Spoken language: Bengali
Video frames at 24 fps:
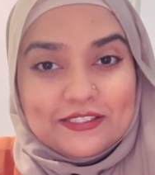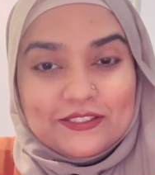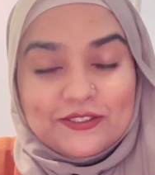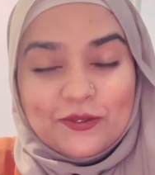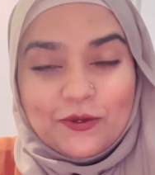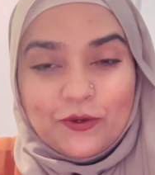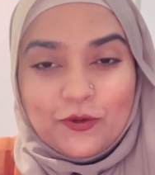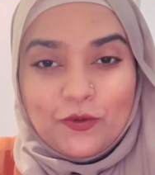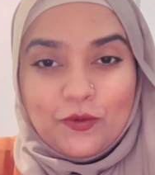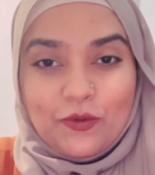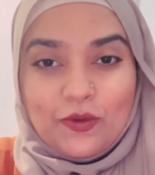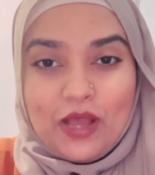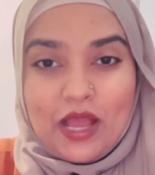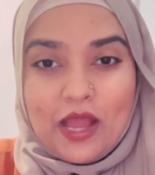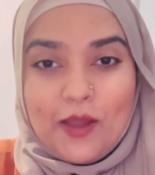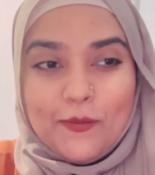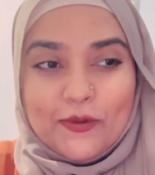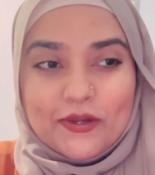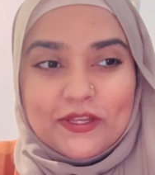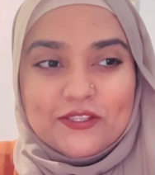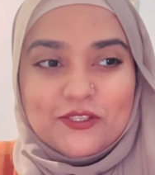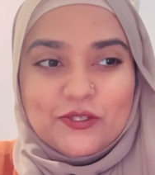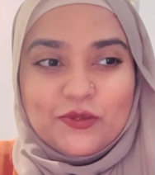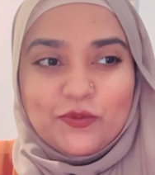সো
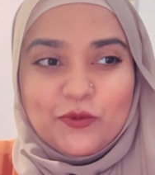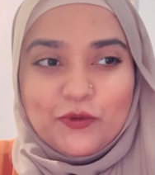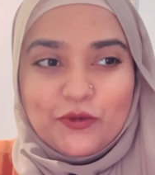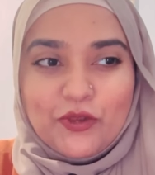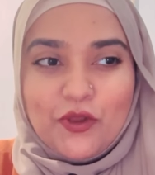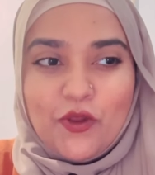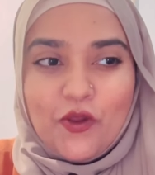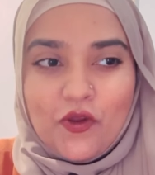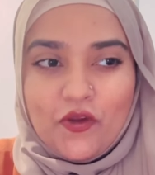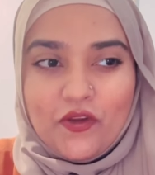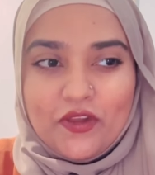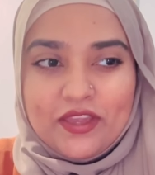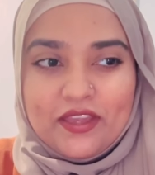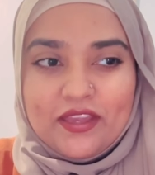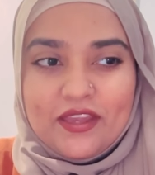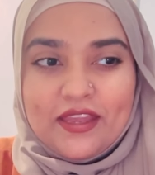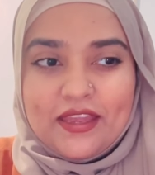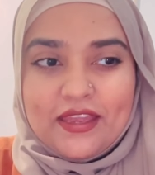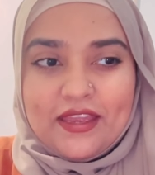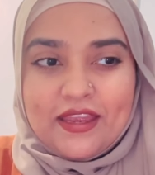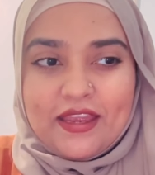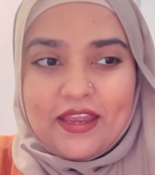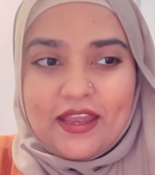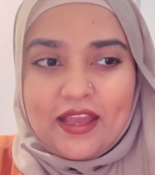আমার কাছে মনে হয়
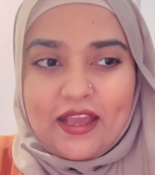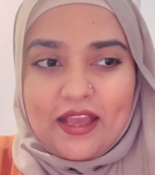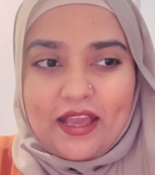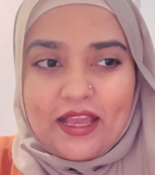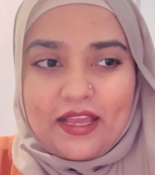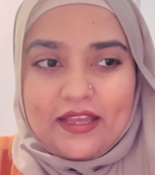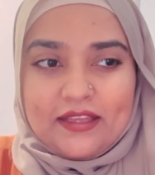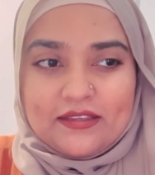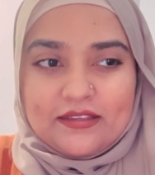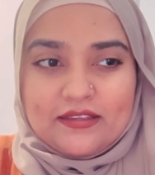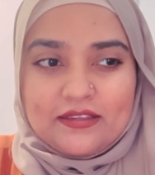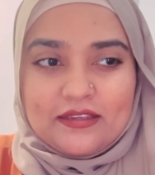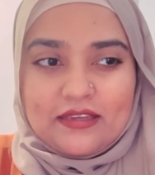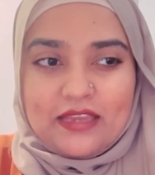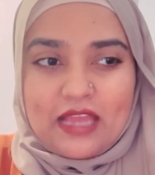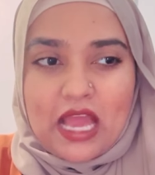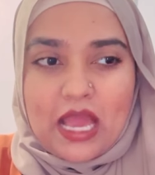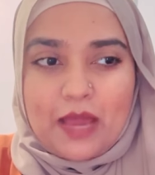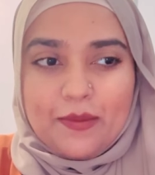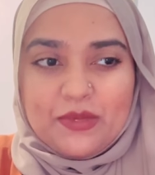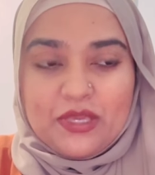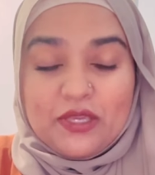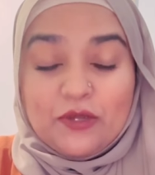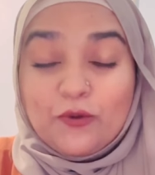অ্যান্ড
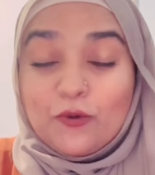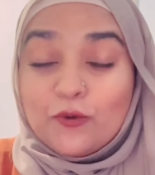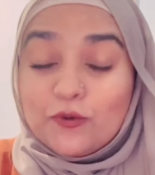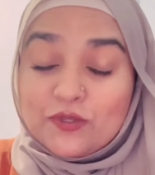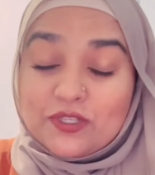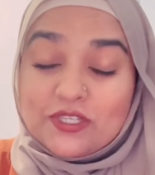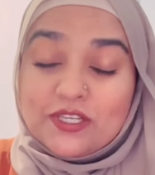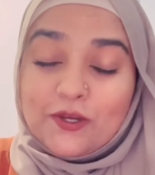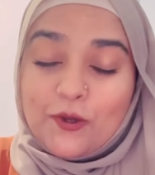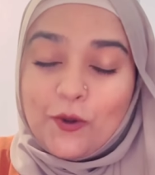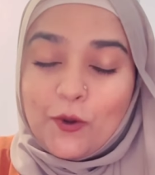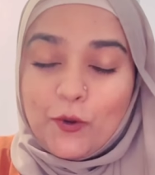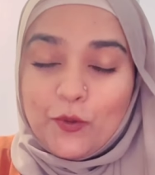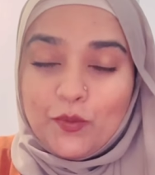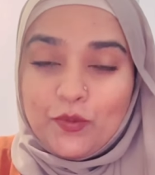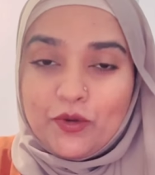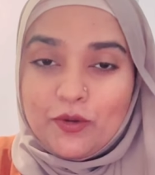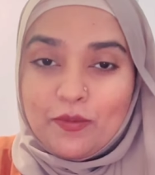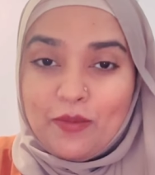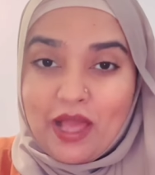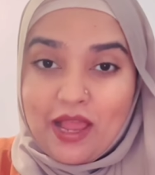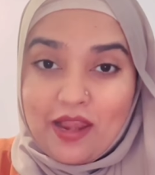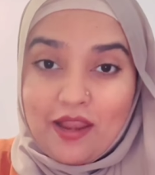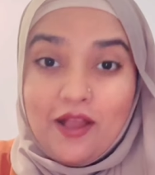আমি কোর্সটা করার
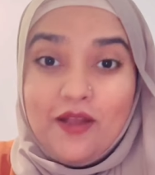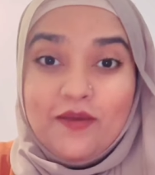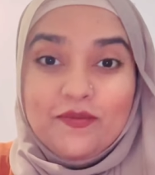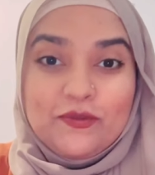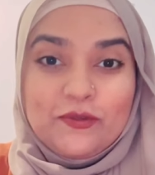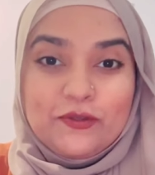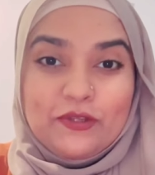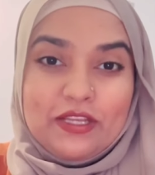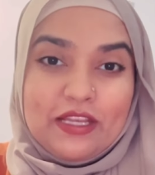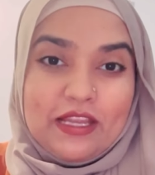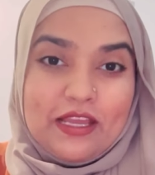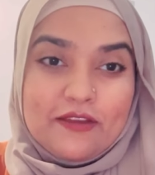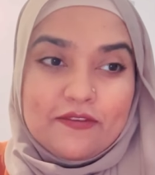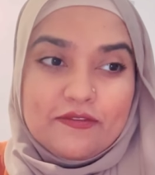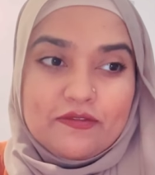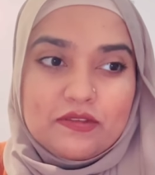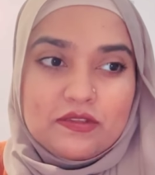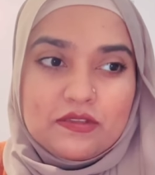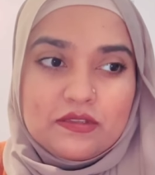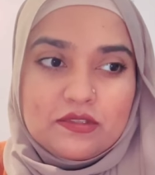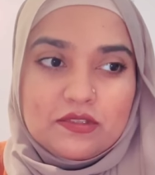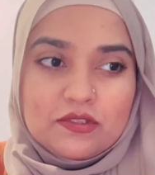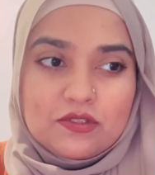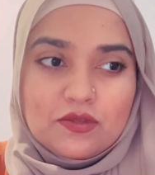পর আলহামদুলিল্লাহ আই
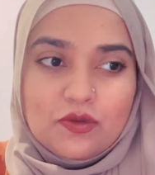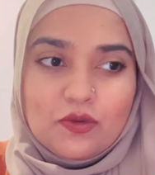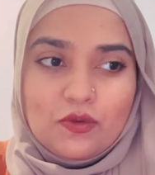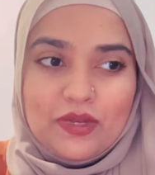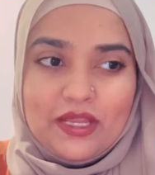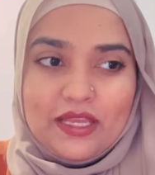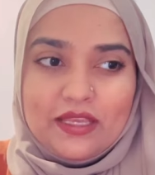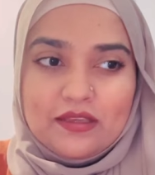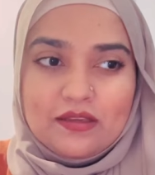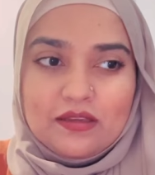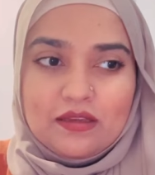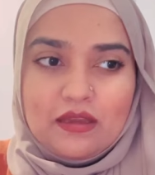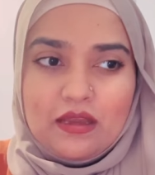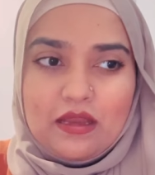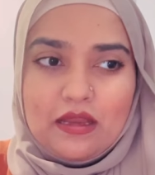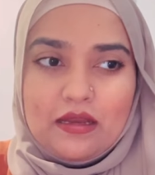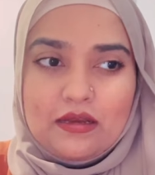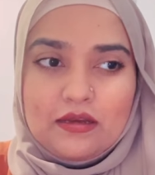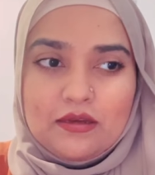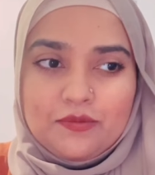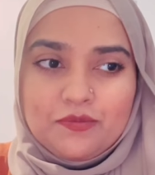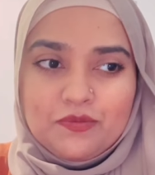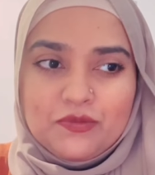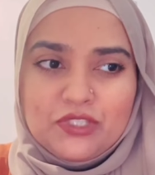ফিল সো লাইক
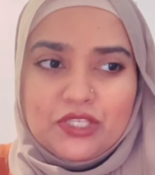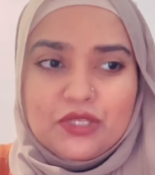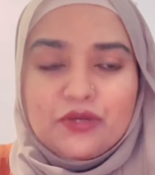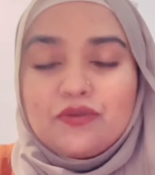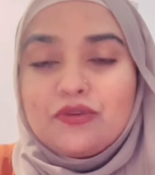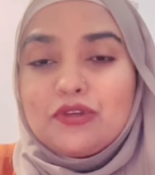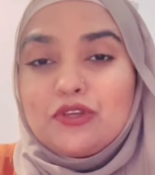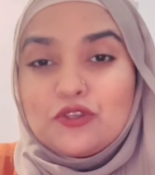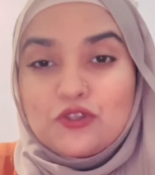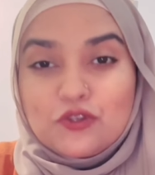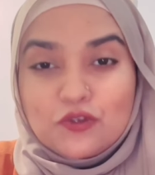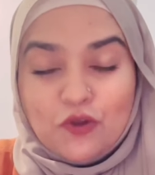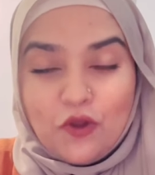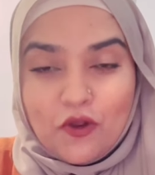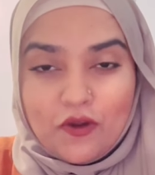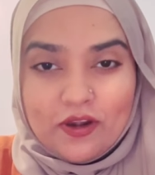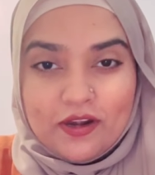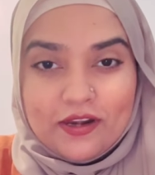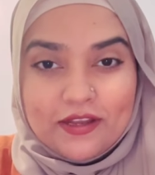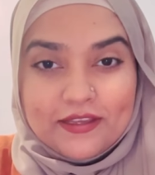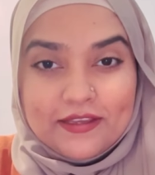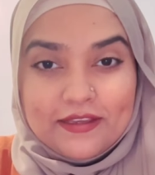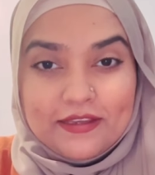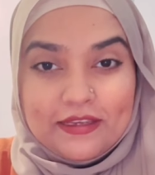যে কোনো কিছু
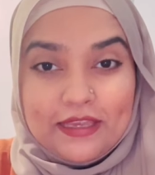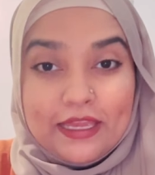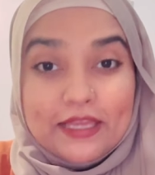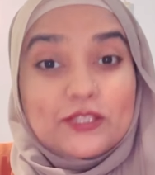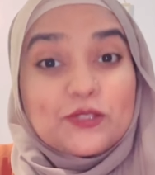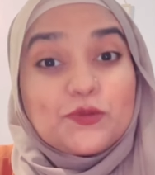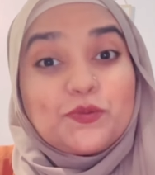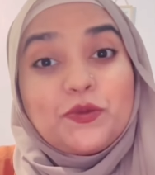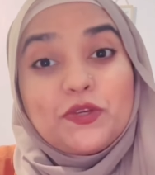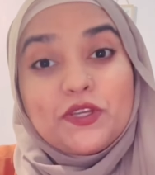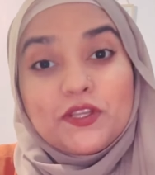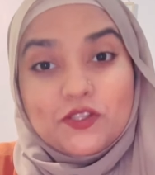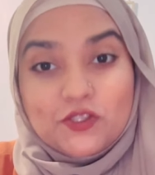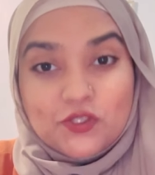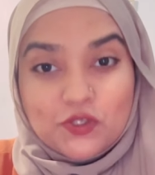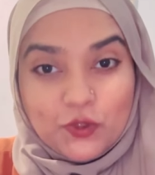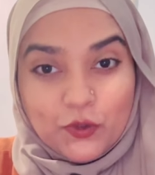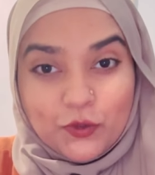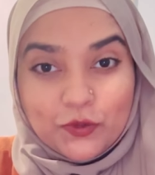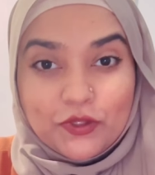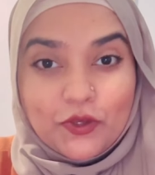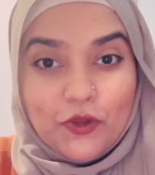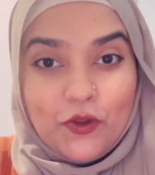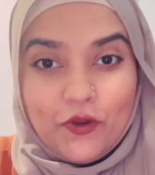করার আগে এক্সপিরিয়েন্সড
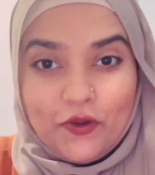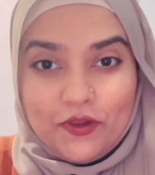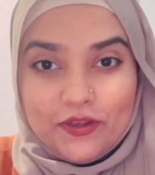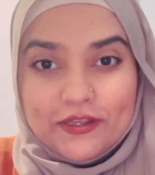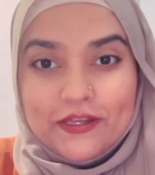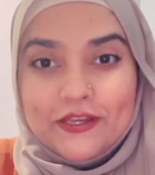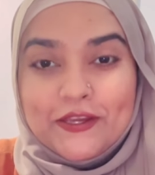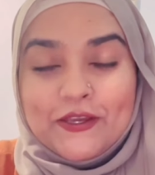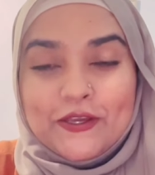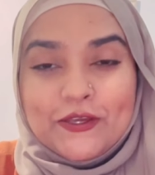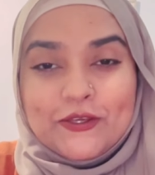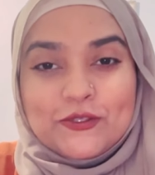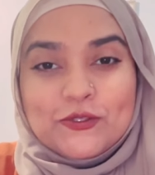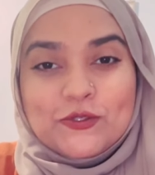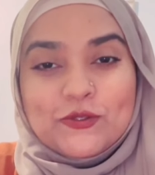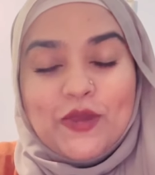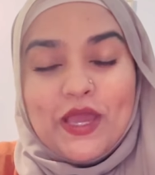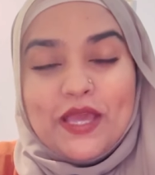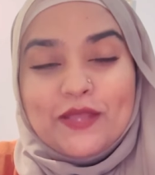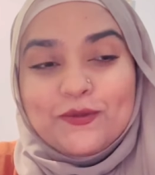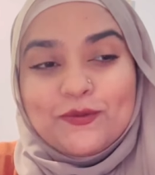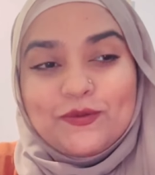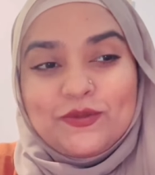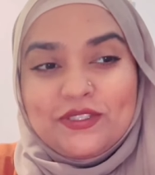হতে হয় সো
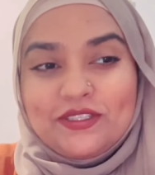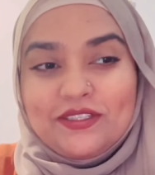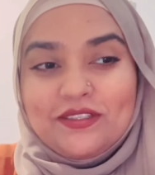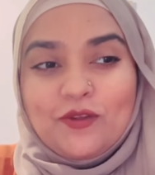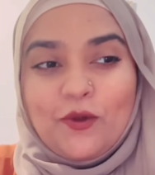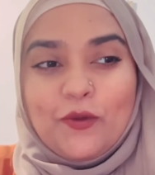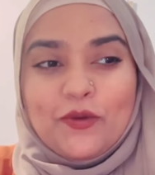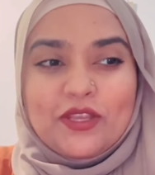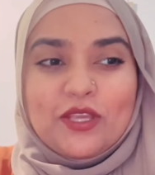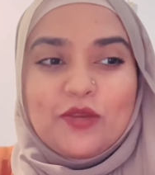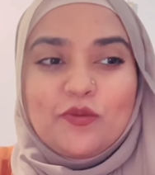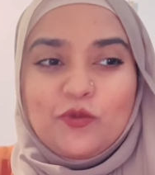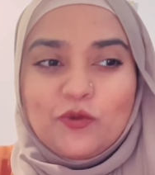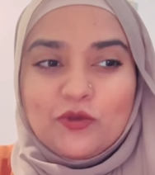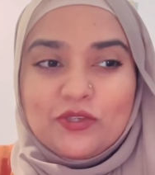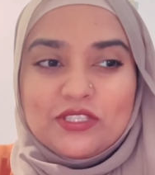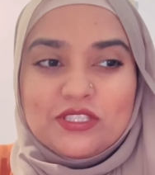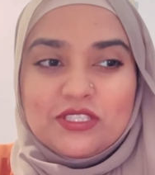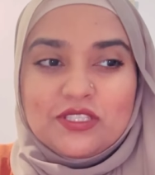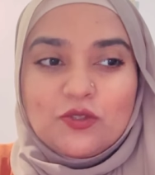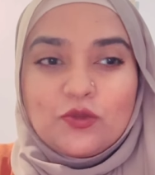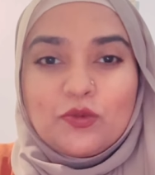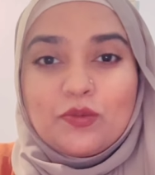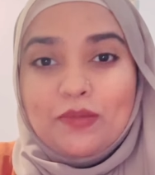এতদিন অনেকে
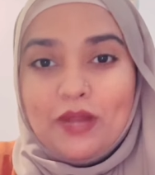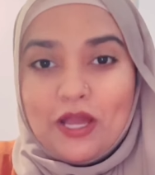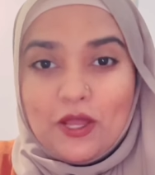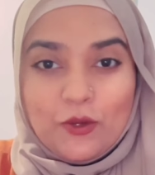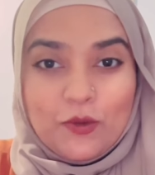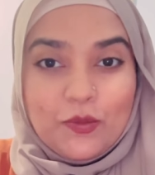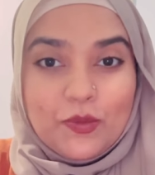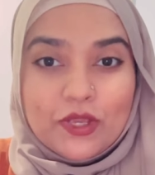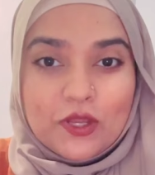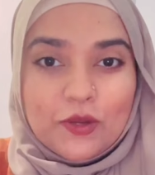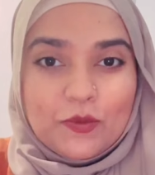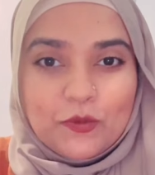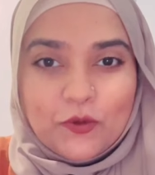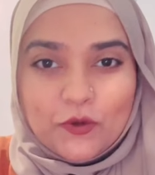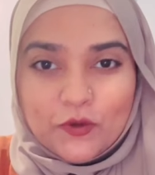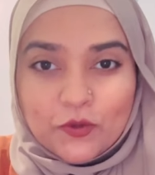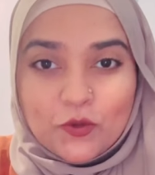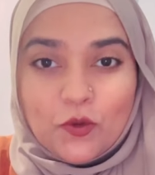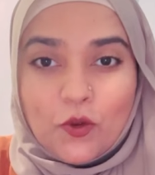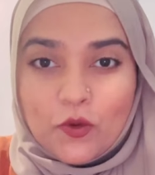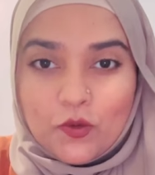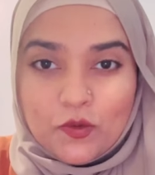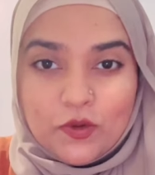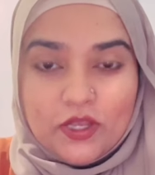বলেছে তুমি ভালো মেকআপ করো
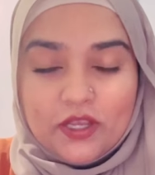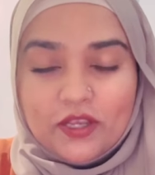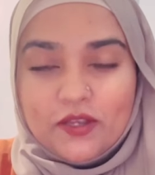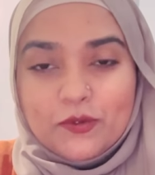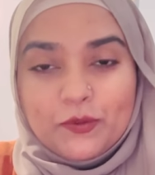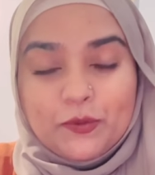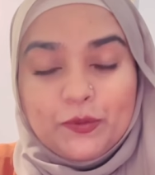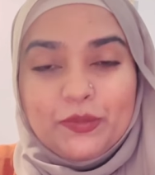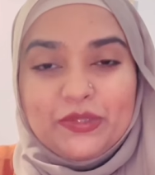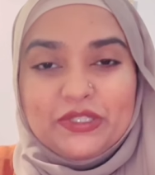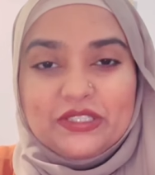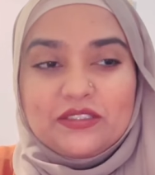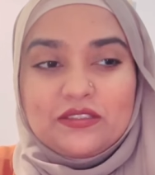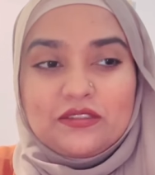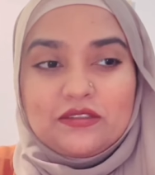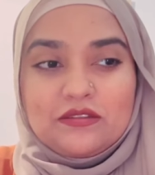করো না কেন বাট